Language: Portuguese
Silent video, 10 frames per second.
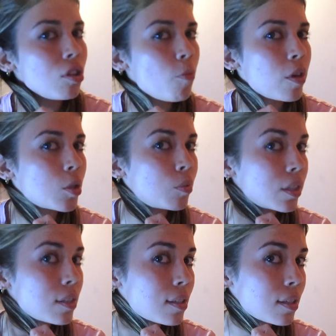Não, amigos,
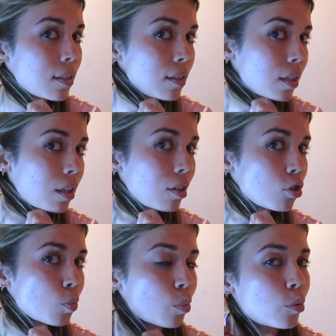porque assim
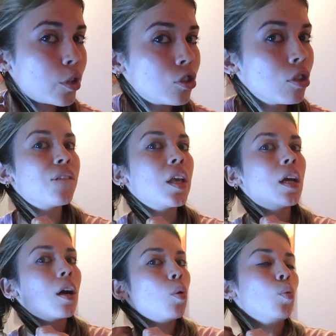eles depois
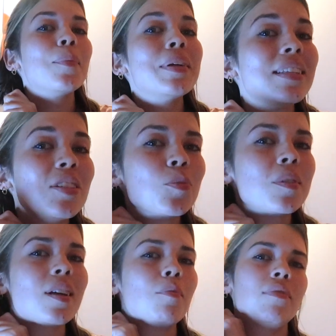ficam abatidos
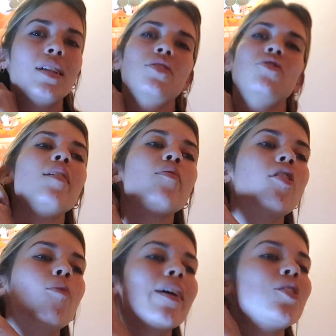pelas almofadas e
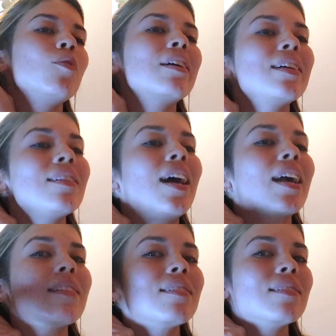ficam mais com aquele
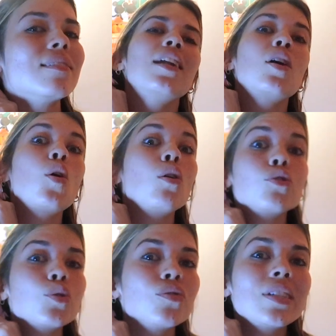ar de caracol
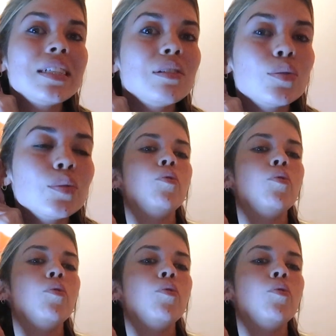descontraído.